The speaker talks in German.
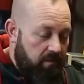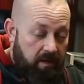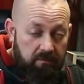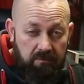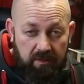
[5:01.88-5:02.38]
Der
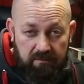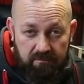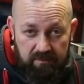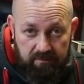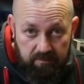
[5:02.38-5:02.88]
ein oder
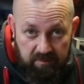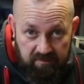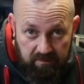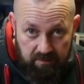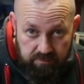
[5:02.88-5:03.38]
andere wird sich mit
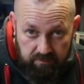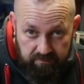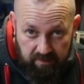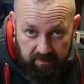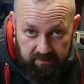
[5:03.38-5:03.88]
Sicherheit schon
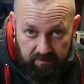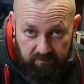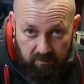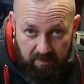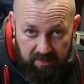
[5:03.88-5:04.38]
gefragt
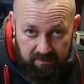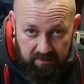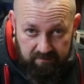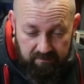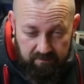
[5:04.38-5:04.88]
haben, warum mache ich denn
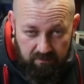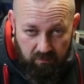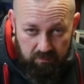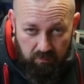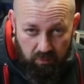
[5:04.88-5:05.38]
jetzt diese
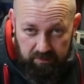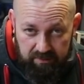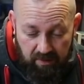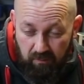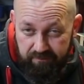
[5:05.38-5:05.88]

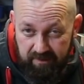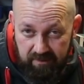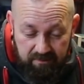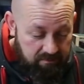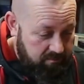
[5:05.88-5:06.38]
unmöglich
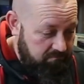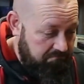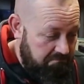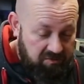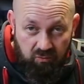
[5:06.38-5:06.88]
aufwendige
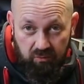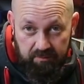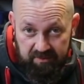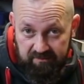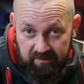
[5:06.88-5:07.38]
Methode
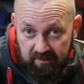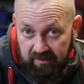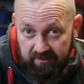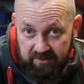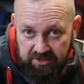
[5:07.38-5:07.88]
mit diesem
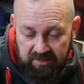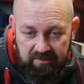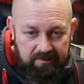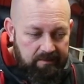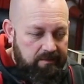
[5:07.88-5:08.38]
Undercover-Jig?
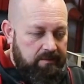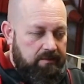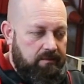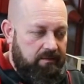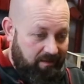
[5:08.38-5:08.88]

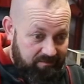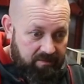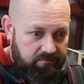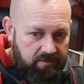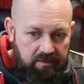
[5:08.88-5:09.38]
Ganz
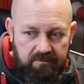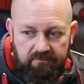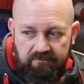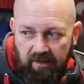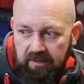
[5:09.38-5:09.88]
einfach,
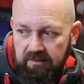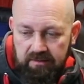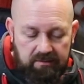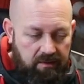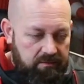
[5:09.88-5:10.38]
weil
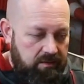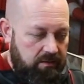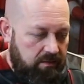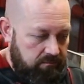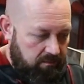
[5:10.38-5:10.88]
ich da
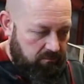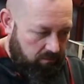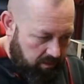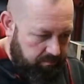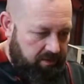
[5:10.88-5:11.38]
nicht hinter
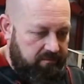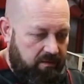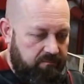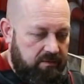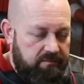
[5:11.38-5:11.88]
noch ein Brett
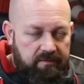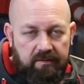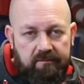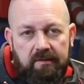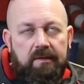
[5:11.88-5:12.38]
haben will. Das
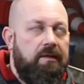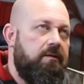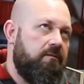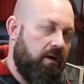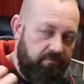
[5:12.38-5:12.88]
heißt,
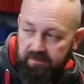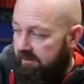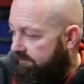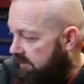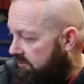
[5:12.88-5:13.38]
die
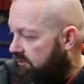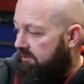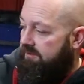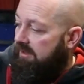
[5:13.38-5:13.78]
einfache Methode